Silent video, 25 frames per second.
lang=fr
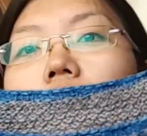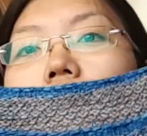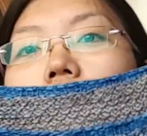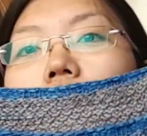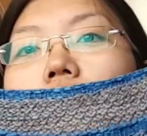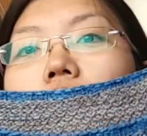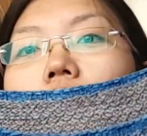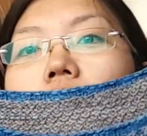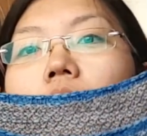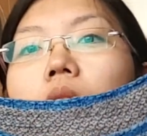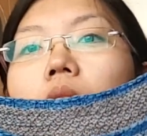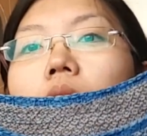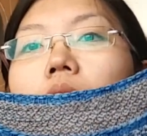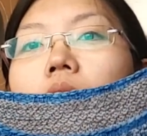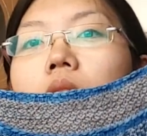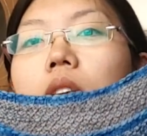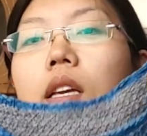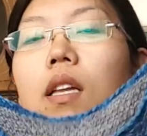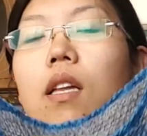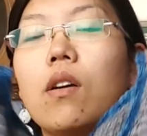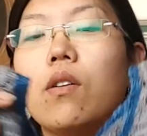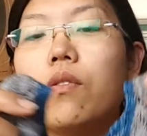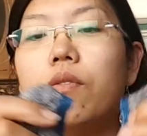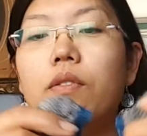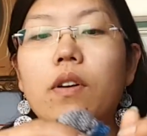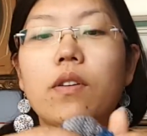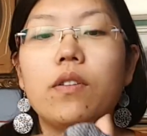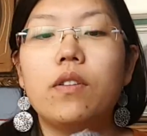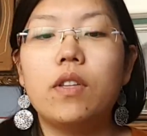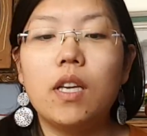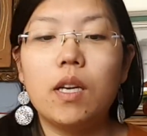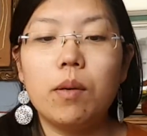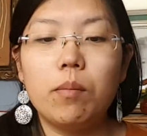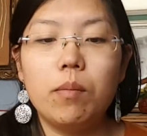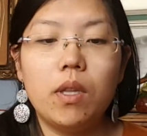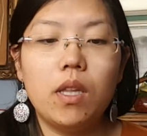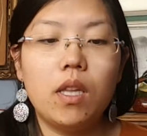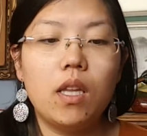Donc voilà, il est enfin
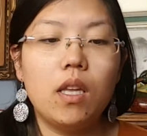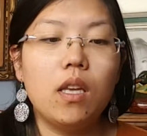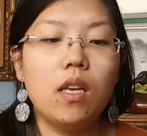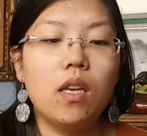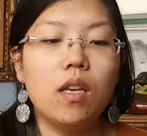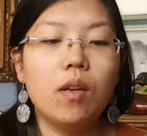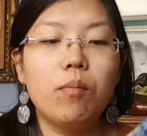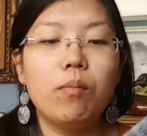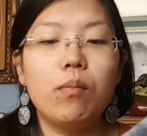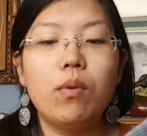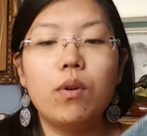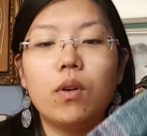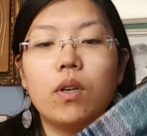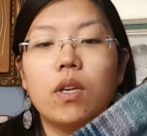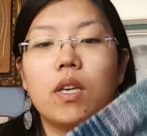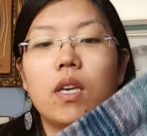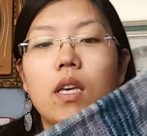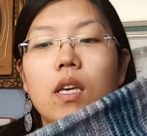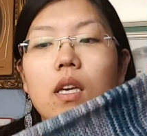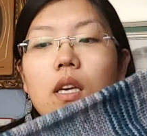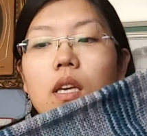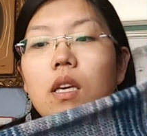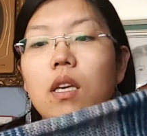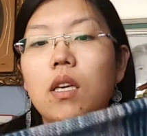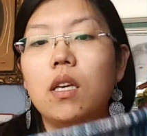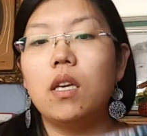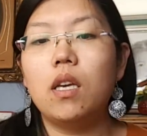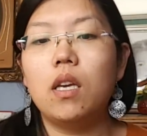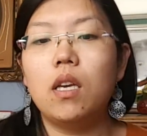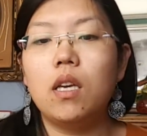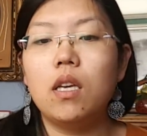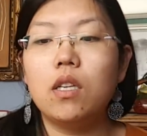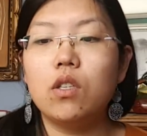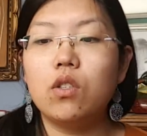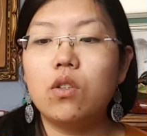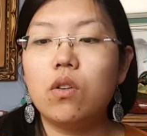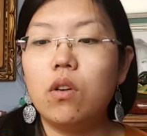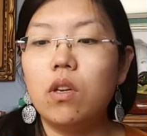terminé, bloqué,
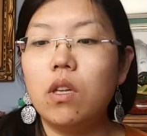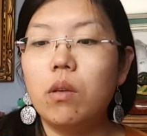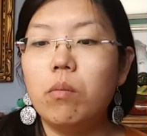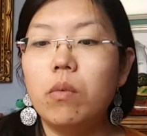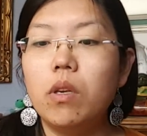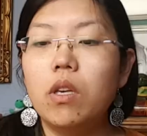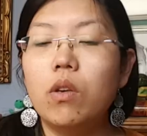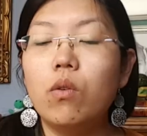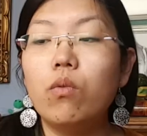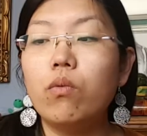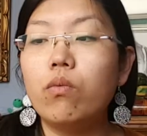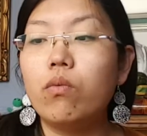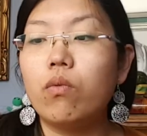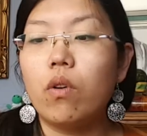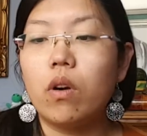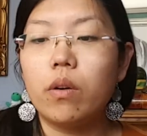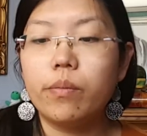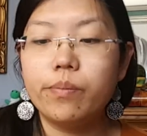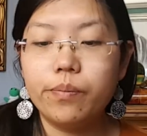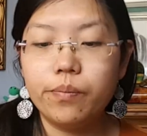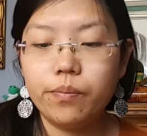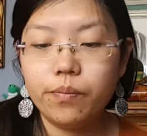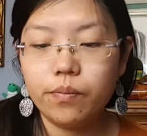et je l'ai mis une fois.